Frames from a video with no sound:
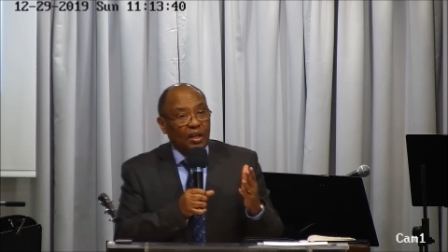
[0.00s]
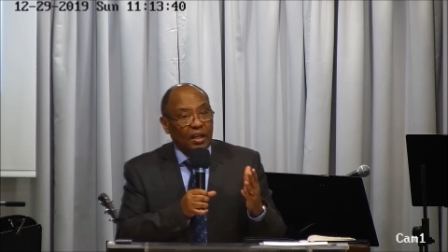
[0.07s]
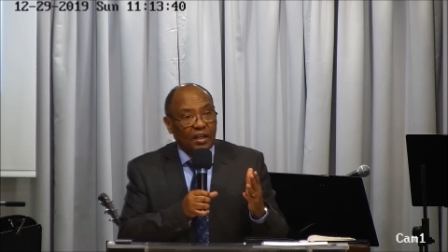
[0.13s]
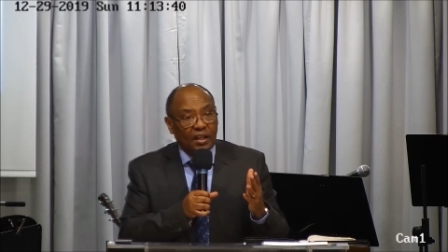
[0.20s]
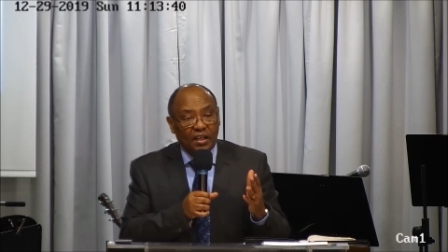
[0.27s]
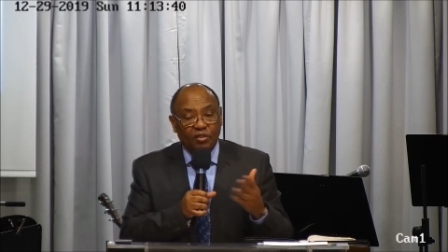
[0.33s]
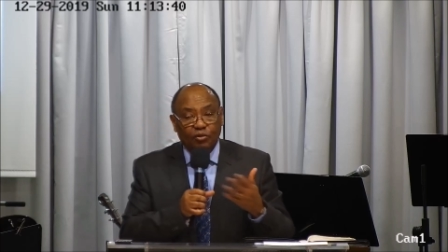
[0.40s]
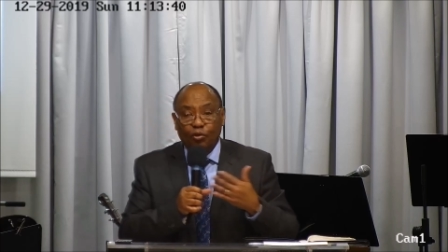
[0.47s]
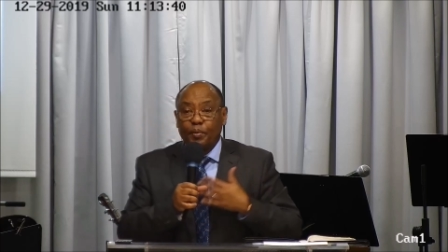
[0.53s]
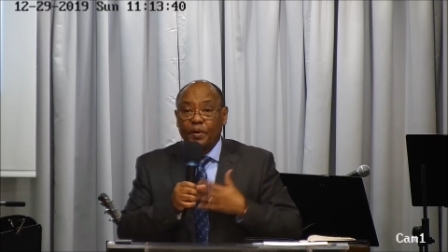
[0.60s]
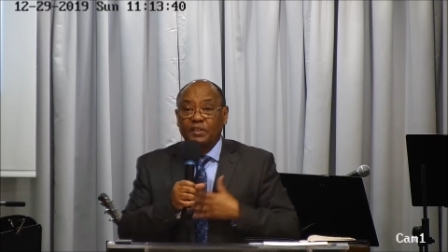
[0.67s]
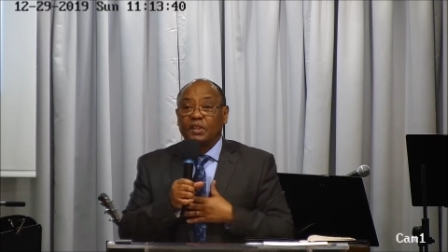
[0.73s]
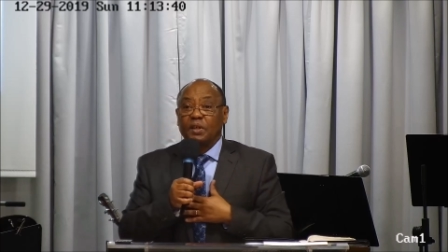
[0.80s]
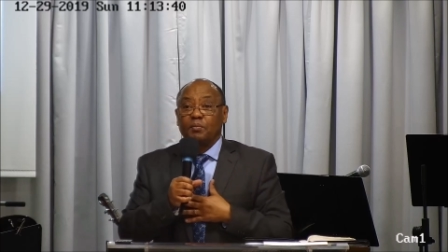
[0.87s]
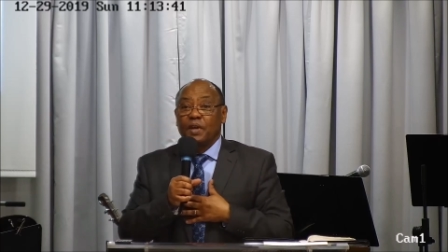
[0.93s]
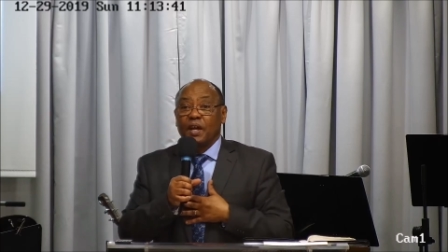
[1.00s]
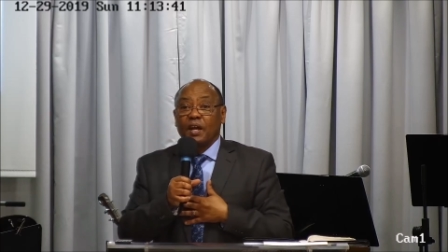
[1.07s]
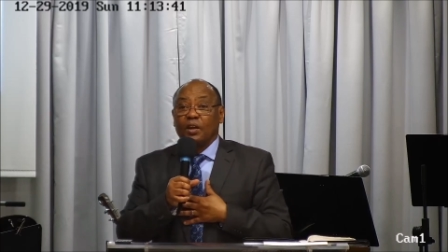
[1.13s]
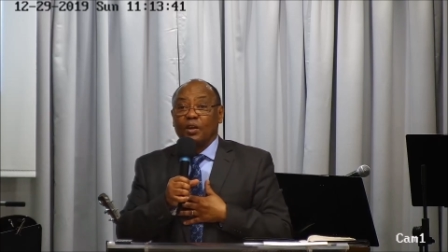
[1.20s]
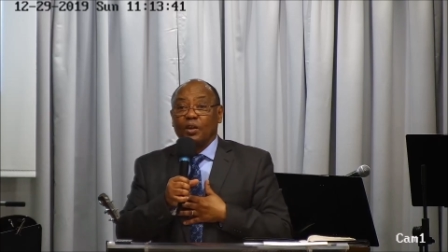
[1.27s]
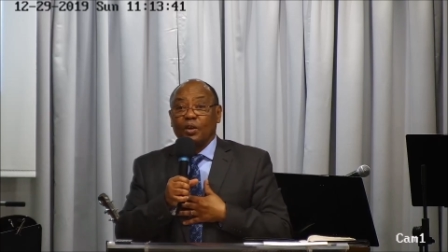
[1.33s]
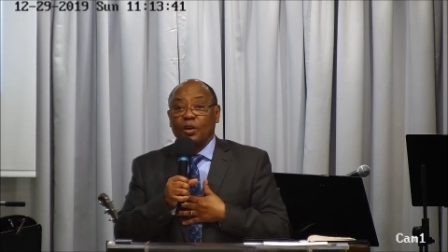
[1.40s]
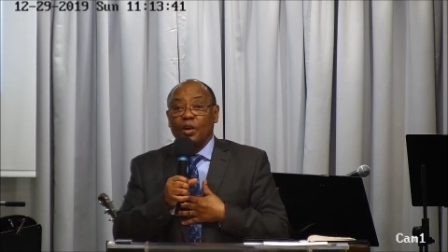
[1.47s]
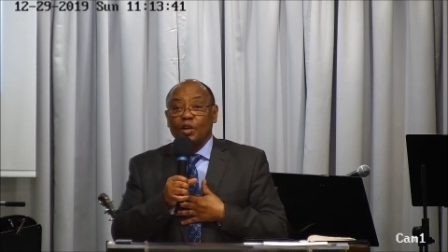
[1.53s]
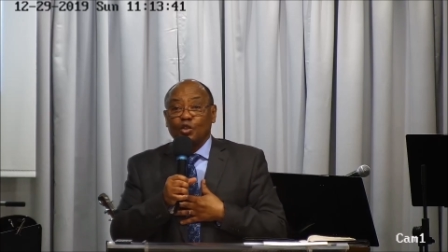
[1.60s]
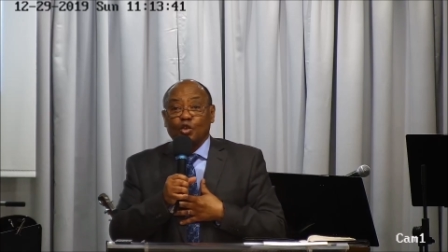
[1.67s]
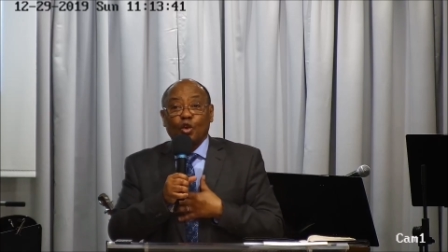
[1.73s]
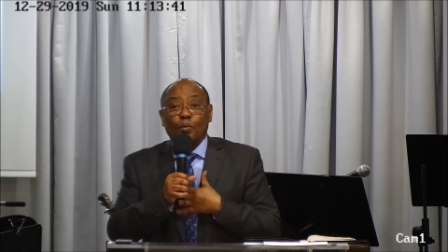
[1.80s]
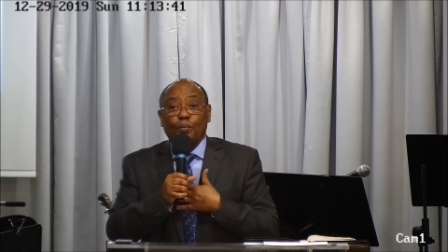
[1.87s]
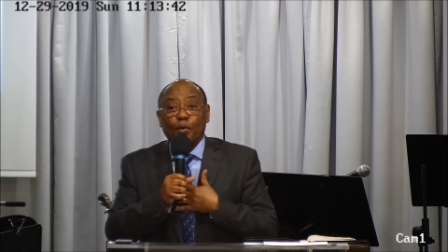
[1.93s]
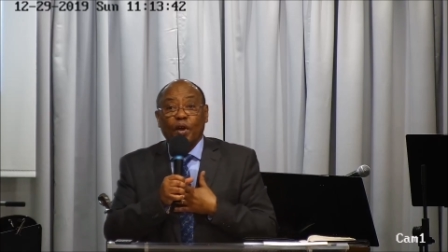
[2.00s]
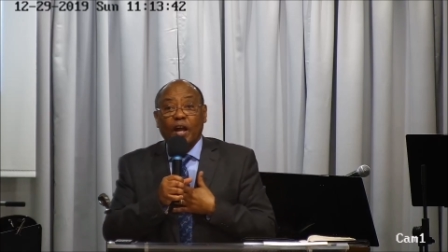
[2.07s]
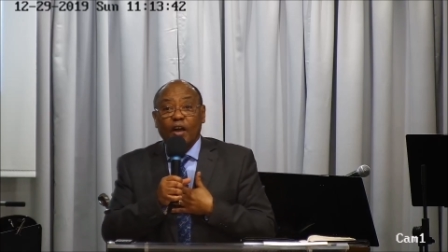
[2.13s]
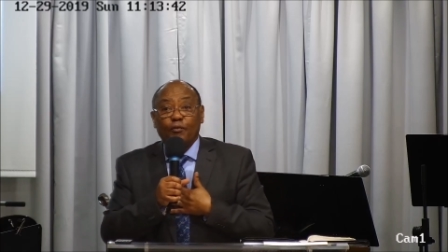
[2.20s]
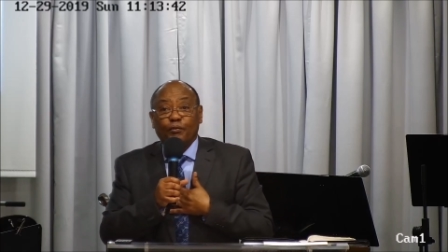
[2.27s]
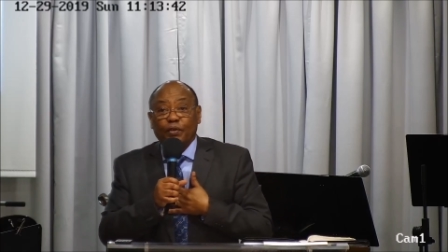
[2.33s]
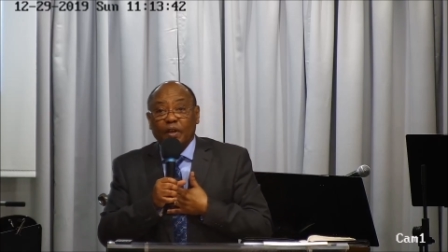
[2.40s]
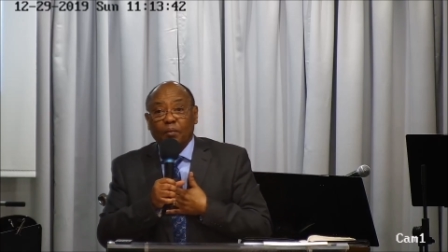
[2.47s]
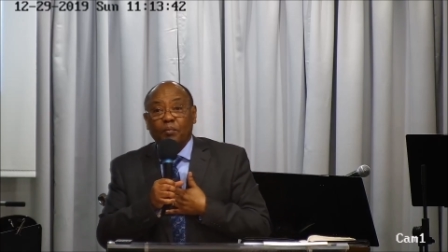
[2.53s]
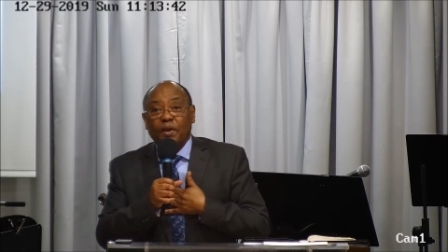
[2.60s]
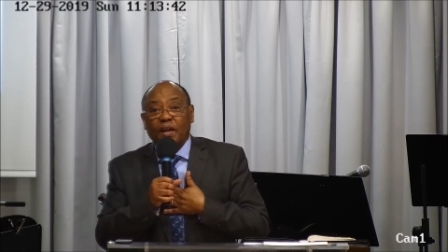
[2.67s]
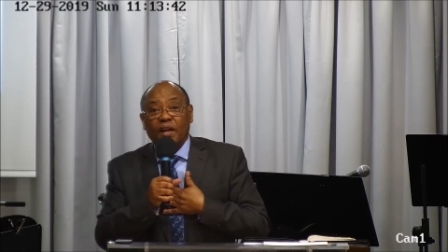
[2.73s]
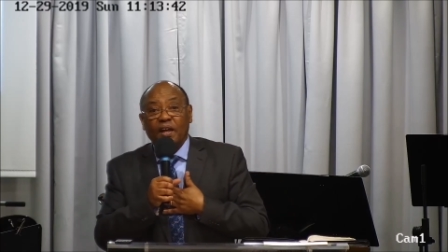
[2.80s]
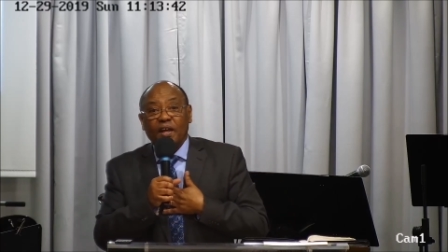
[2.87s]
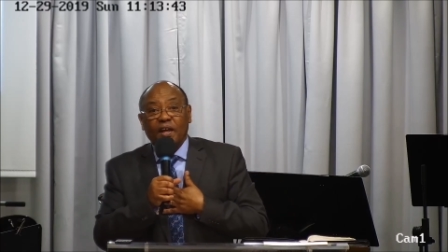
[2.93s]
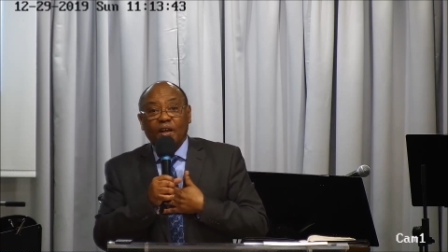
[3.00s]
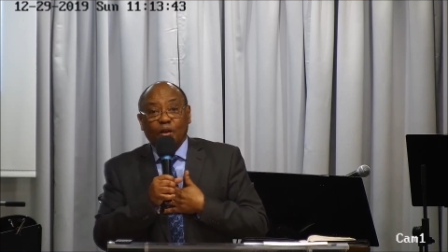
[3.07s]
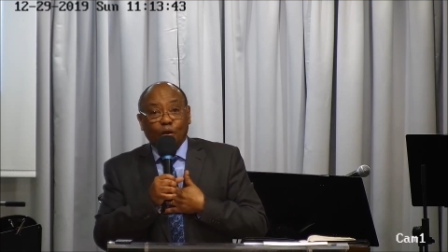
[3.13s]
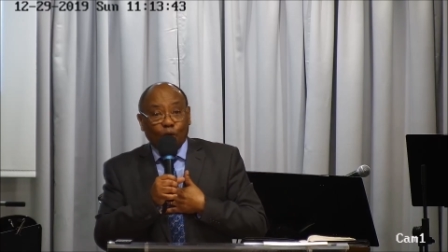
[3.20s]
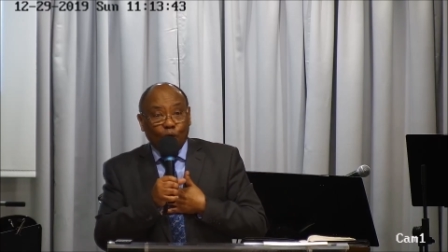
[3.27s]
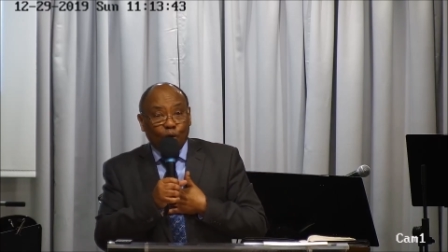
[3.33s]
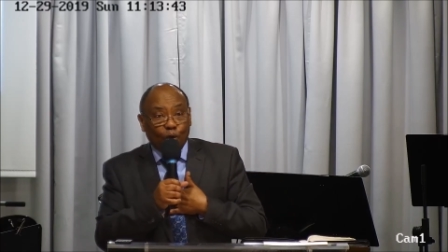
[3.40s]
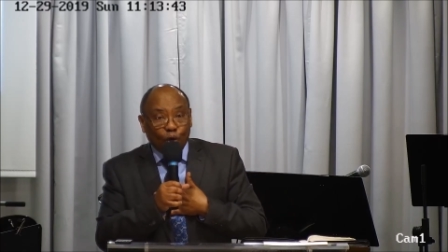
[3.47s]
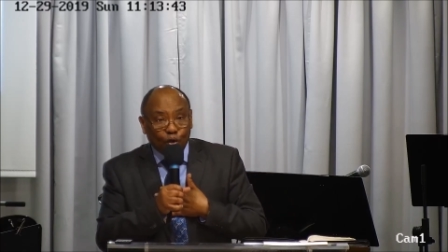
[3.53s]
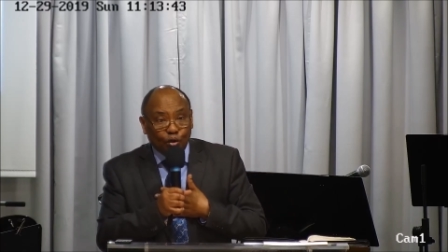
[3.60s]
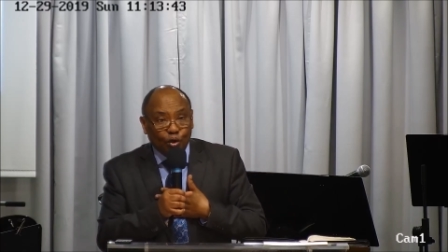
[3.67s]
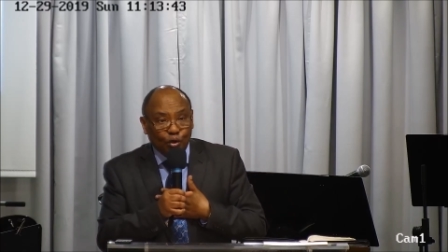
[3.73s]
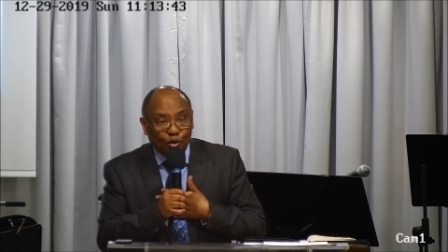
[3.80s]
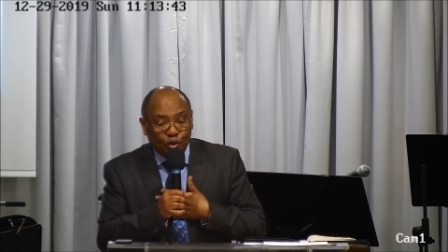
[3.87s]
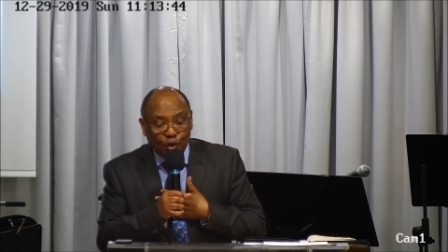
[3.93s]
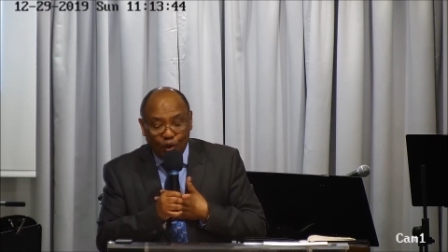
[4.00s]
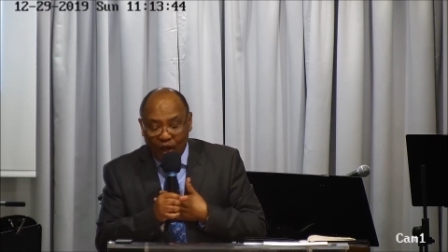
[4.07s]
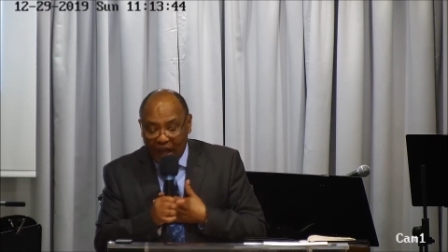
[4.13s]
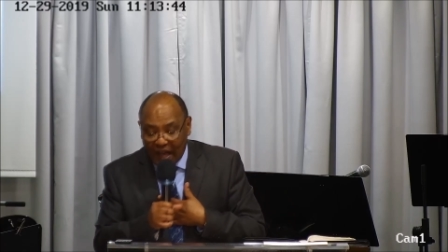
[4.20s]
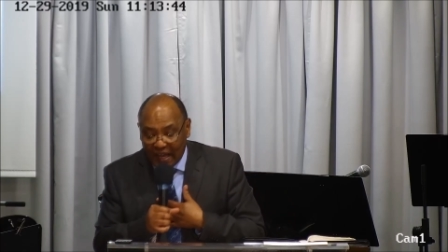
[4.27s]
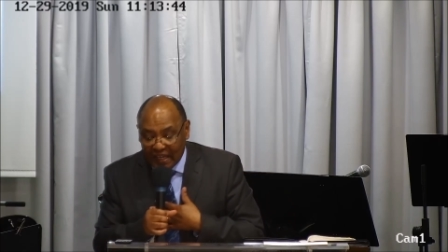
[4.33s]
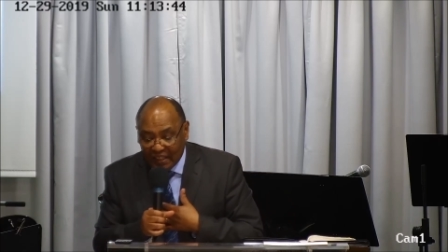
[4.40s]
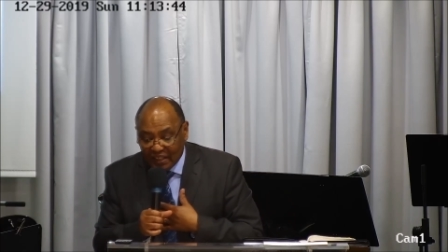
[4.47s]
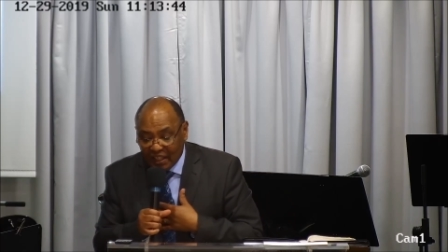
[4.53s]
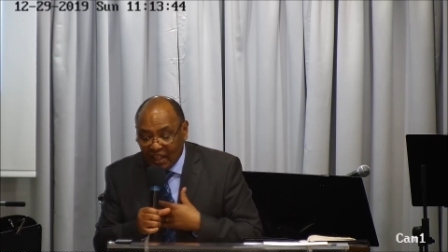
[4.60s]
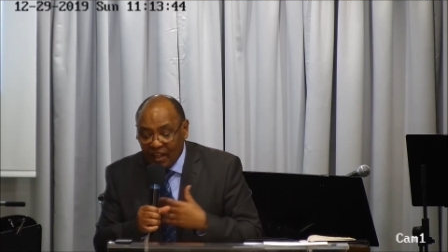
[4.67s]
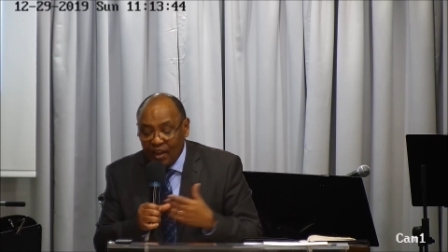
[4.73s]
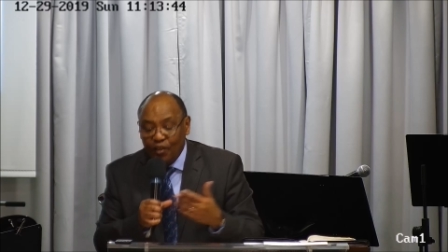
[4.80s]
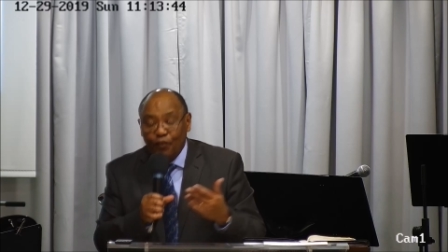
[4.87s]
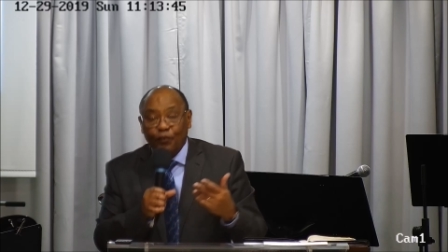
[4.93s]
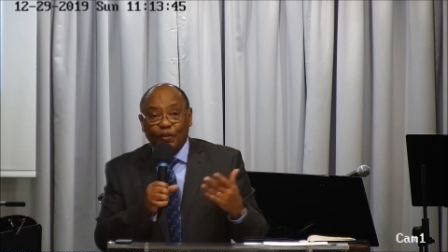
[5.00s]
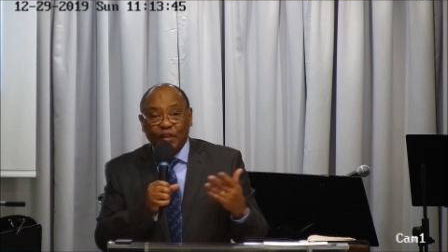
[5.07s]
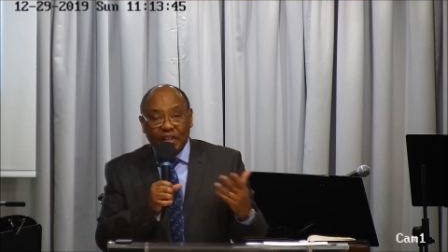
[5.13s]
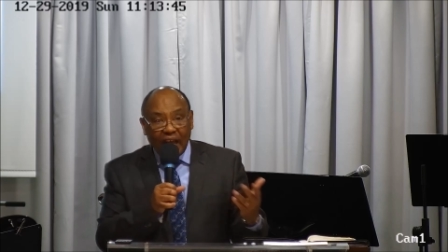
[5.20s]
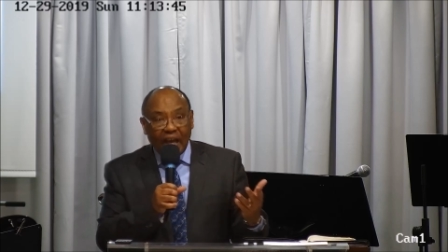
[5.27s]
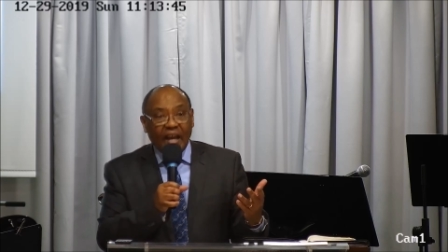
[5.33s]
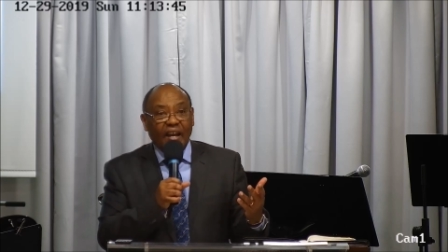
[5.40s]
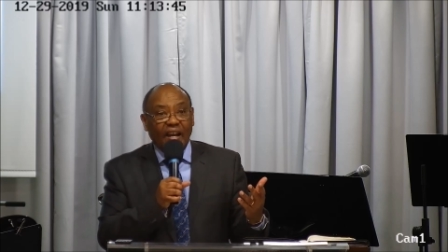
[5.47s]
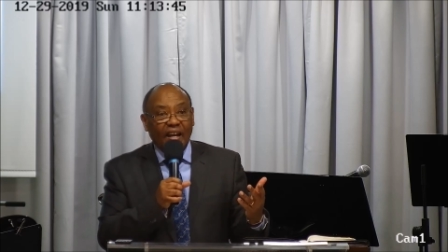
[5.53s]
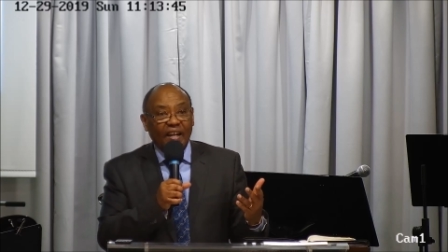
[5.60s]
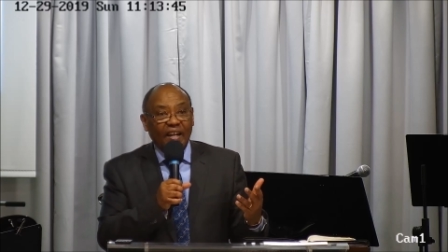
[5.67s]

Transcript: l'Église, vous pensez bien que je ne peux qu'affirmer que notre Dieu a été fidèle.